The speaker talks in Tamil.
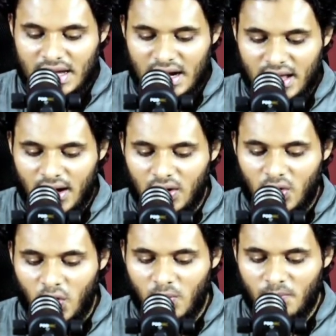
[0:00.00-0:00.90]

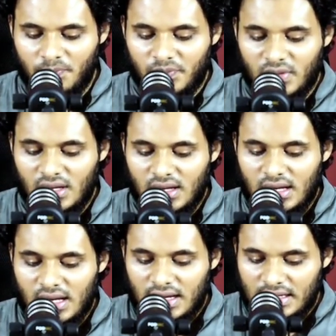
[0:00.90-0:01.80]
ஏழைகளுக்கும்
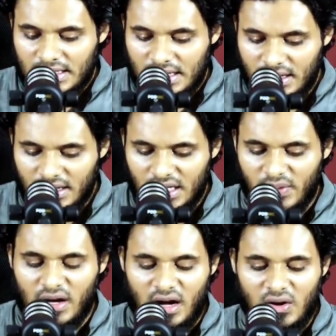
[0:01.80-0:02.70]

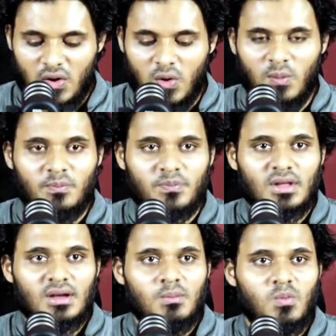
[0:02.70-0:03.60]
நெருங்கியவர்களுக்கும்
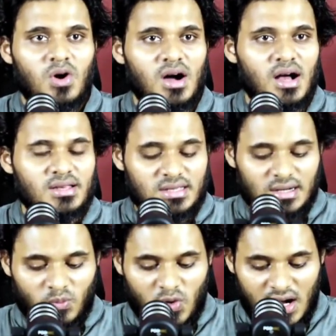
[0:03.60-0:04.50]

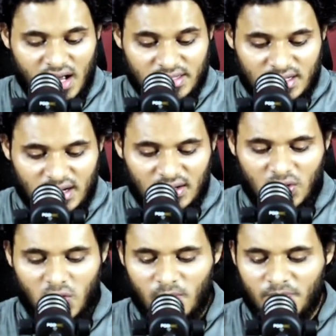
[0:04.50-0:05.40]
முஹாஜிர்
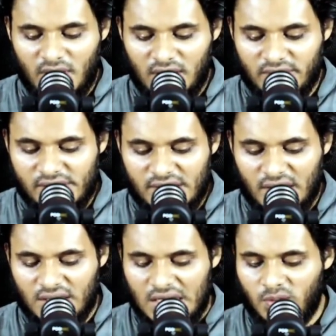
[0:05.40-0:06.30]
முஹாஜிர்களுக்கும் அதாவது
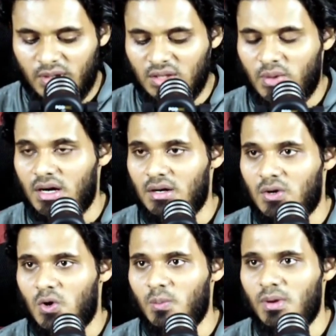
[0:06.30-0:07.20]
ஹிஜர் செய்து
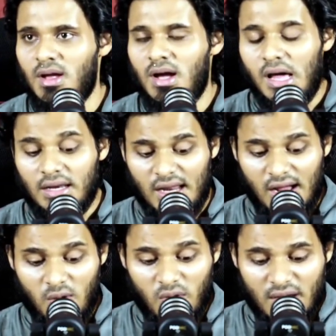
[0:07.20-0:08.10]
வந்தவர்களுக்கும்
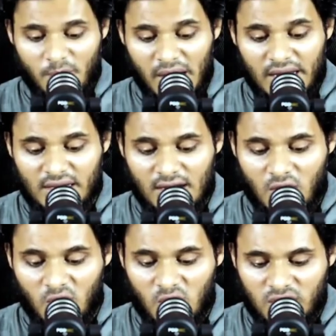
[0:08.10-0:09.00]
அல்லாஹுடைய
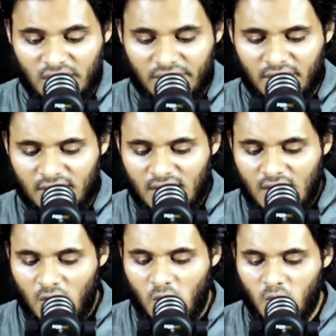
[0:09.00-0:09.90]
பாதையில் கொடுத்ததை
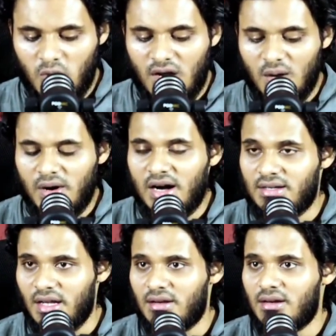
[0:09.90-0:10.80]
கொடுக்க
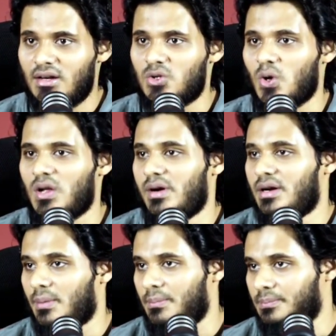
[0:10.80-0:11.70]
மாட்டேன் என்று சொல்ல
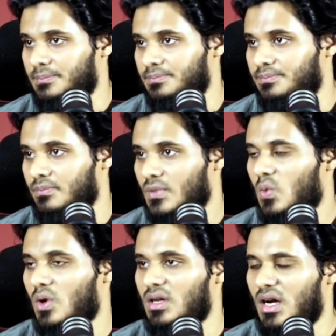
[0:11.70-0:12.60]
வேண்டாம்
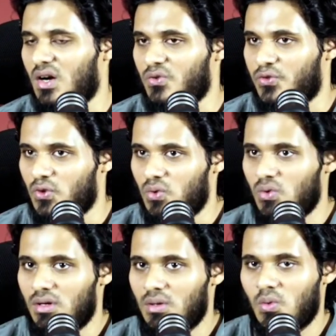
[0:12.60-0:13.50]
ஒல் யஃபு
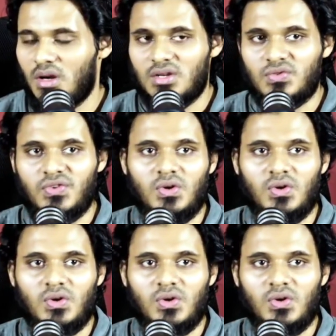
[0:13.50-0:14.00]
ஒல்